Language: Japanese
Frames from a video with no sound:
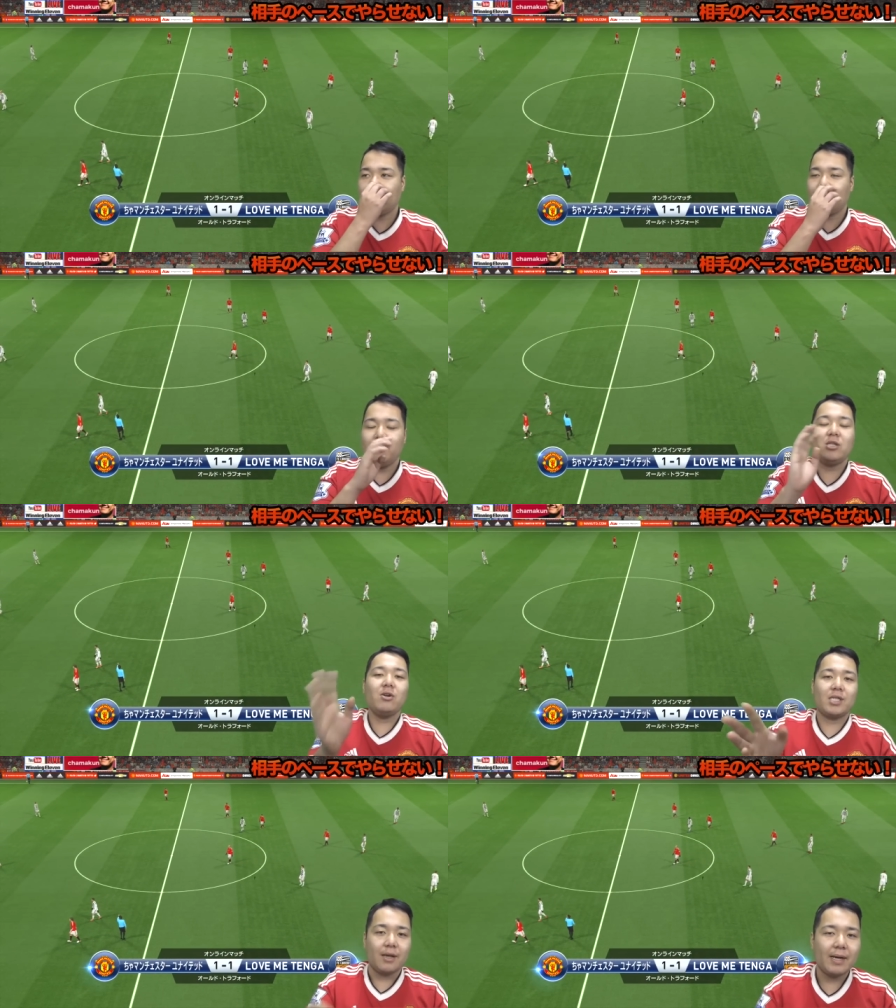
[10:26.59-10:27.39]
見と
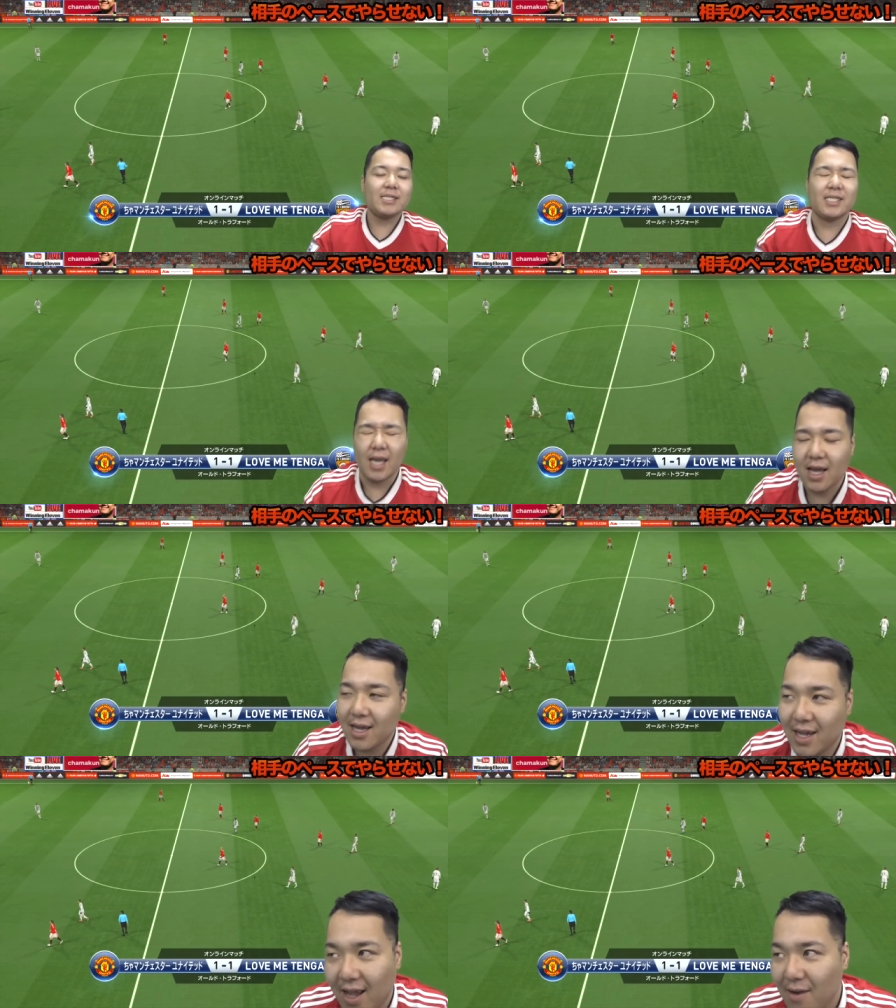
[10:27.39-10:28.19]
いて、マジで。
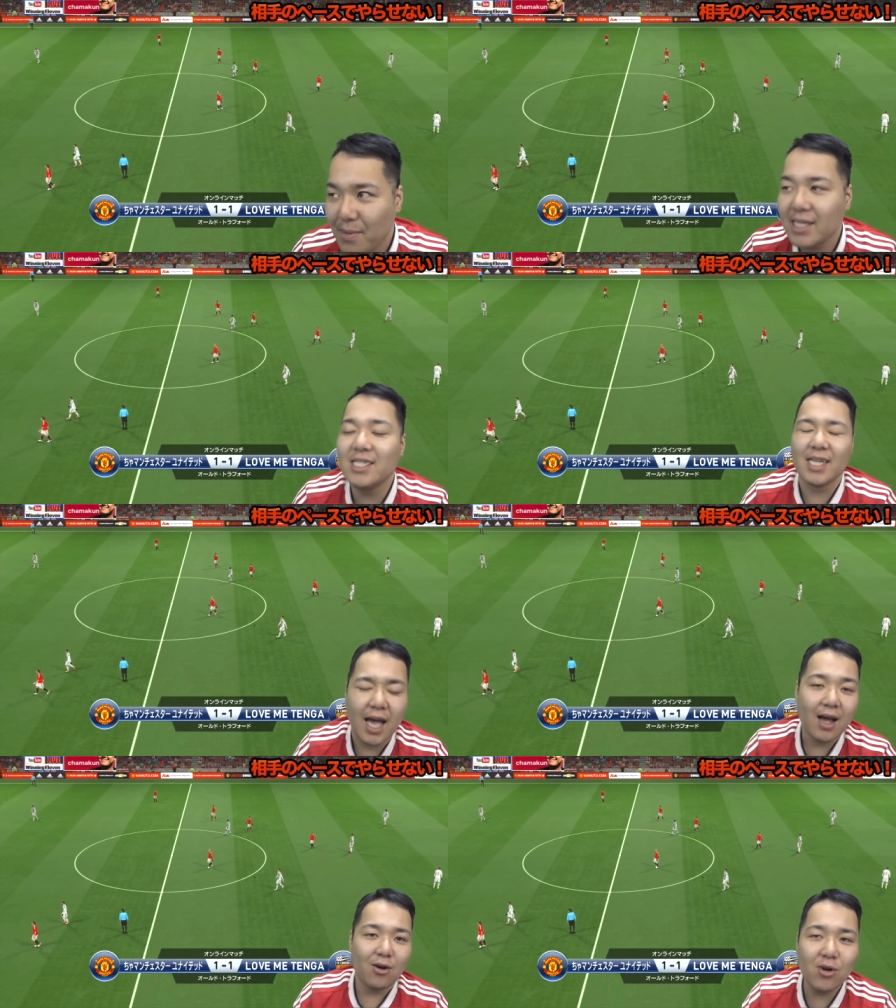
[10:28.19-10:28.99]
マジで。
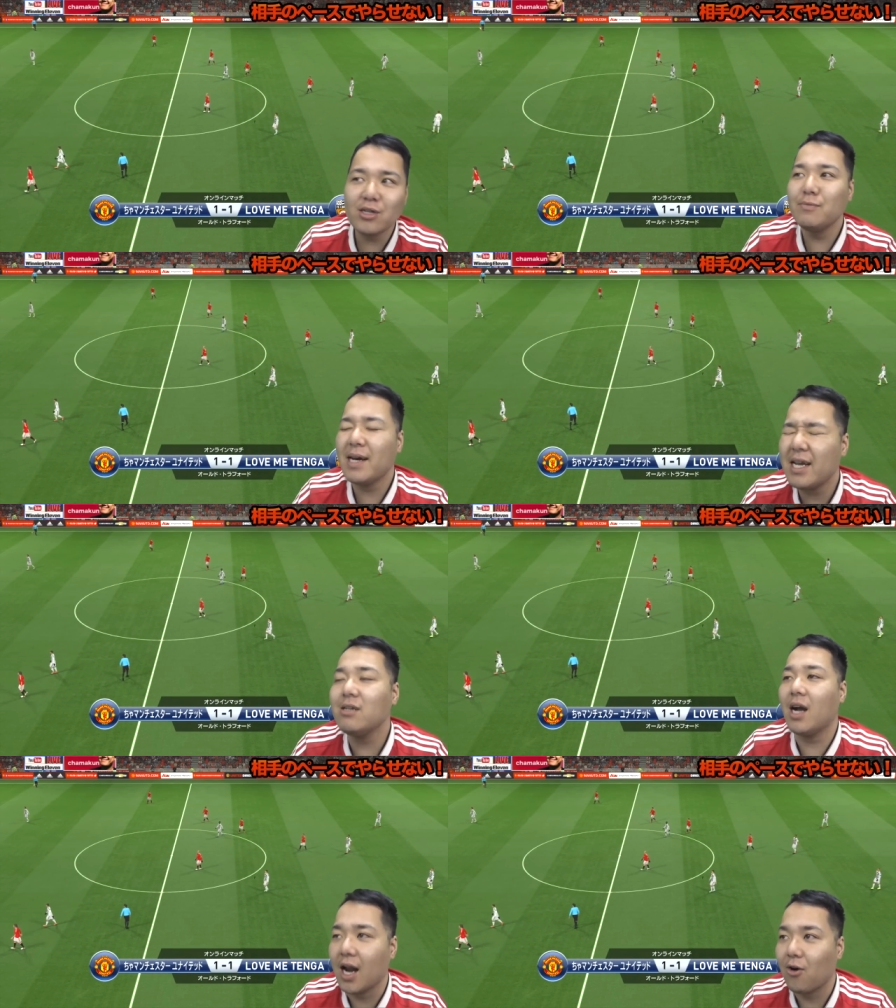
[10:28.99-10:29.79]
これ生まれ
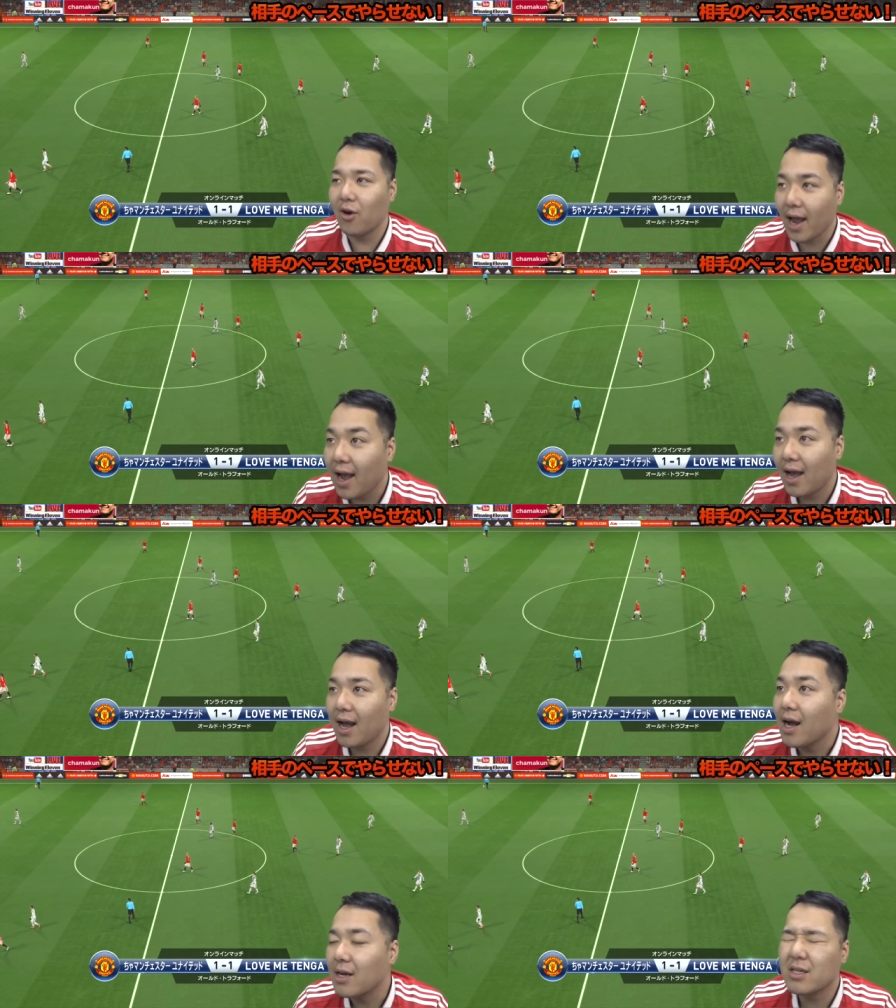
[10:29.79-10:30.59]
るから、これ。
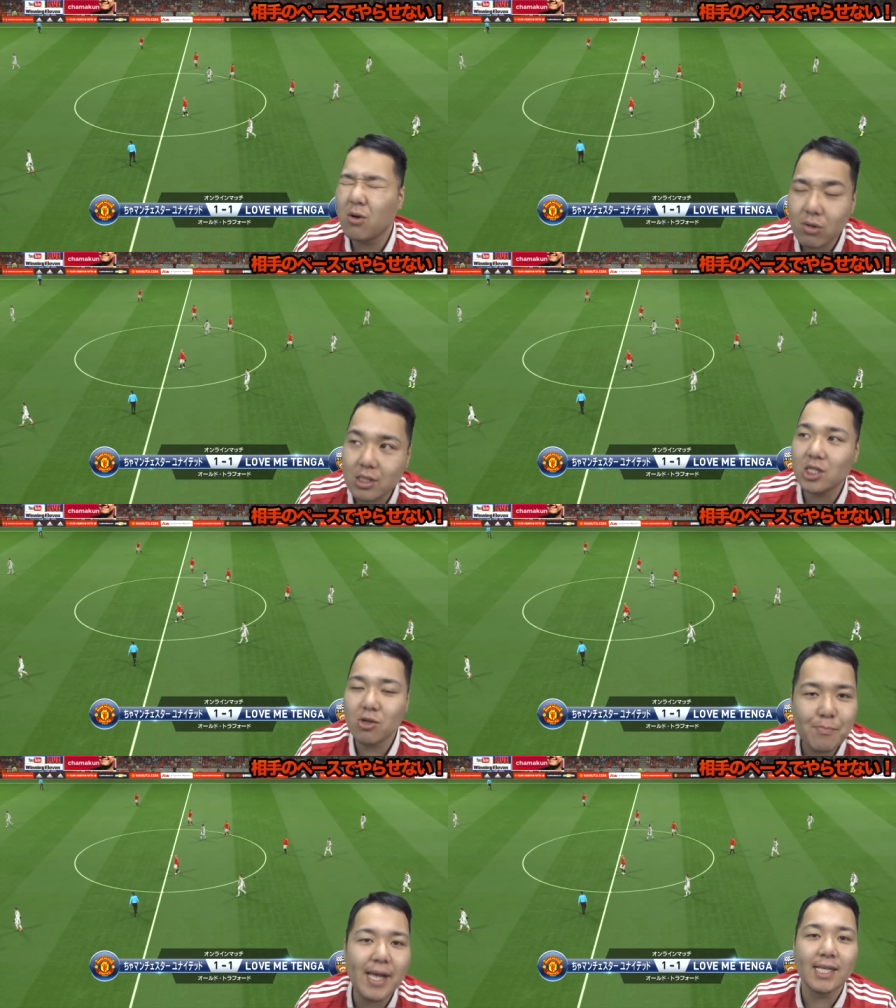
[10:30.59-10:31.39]
こっち
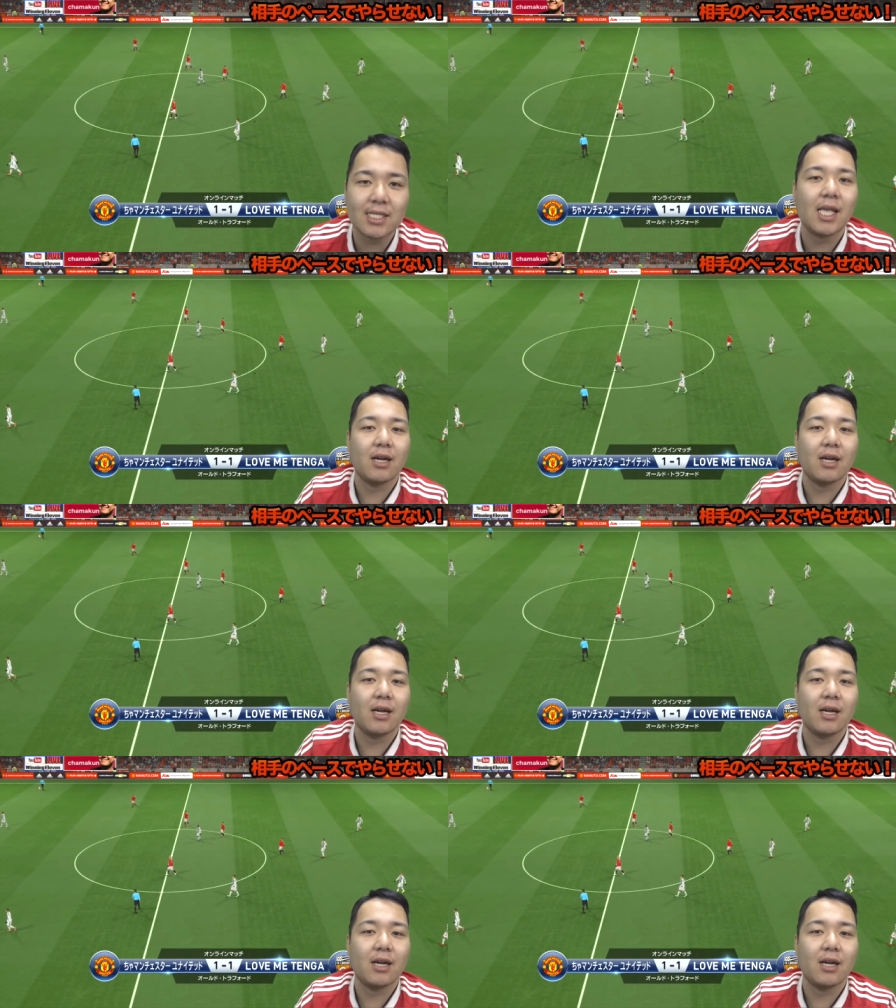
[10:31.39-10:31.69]
のペースで